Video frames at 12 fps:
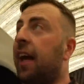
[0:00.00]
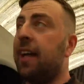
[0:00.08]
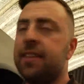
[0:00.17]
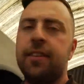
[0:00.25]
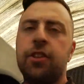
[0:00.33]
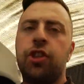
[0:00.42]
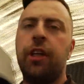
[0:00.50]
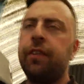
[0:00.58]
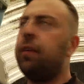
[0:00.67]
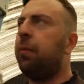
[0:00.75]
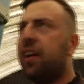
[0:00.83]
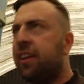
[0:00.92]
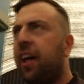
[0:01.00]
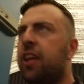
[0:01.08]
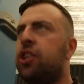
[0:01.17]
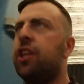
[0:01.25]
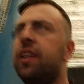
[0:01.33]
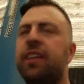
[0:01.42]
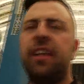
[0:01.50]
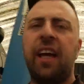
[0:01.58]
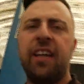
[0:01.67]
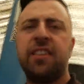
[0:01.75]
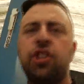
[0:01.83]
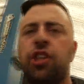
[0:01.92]
die erste Schicht, wir machen drei Schichten, die
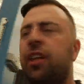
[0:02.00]
erste